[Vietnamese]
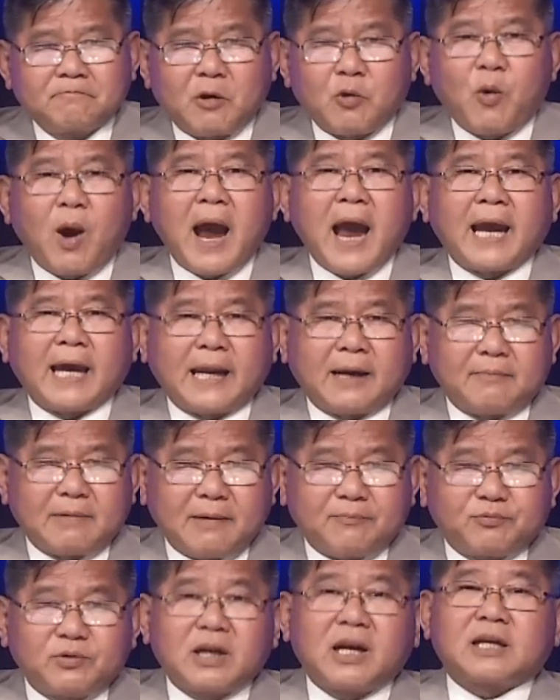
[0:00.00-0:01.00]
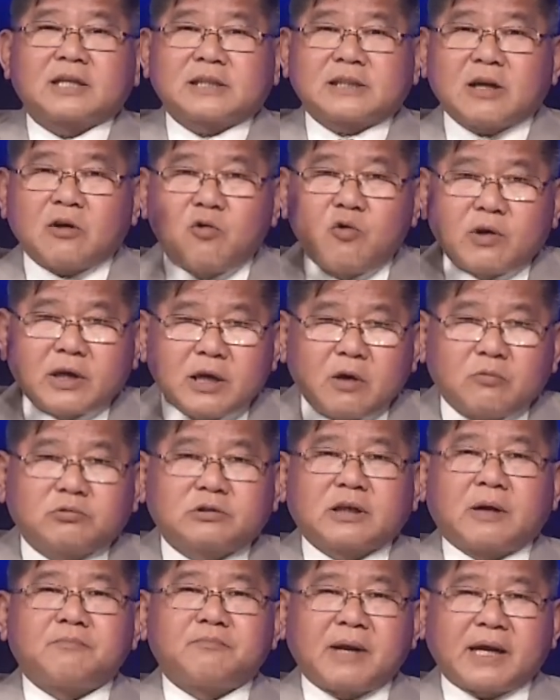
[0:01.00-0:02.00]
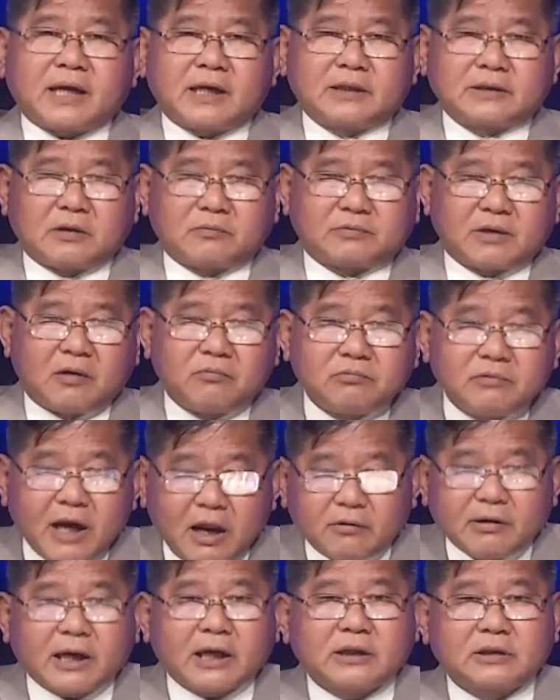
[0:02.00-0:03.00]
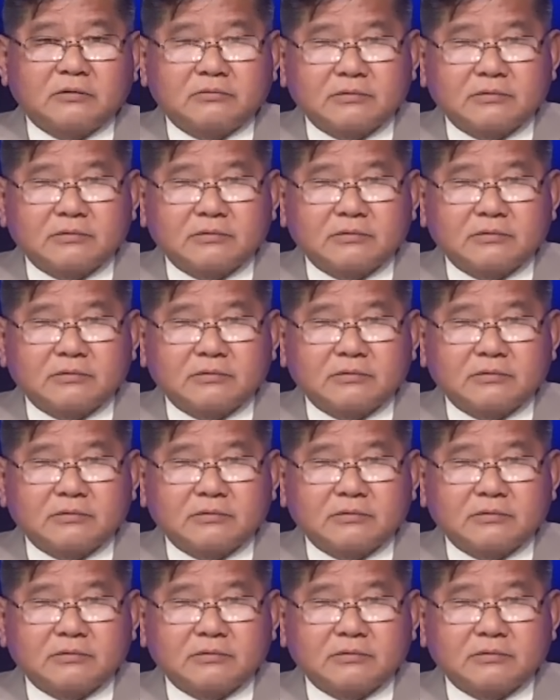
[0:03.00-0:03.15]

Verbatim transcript: phải qua 2025 tức là sau khi ông Trump đắc cử tổng thống nếu đắc cử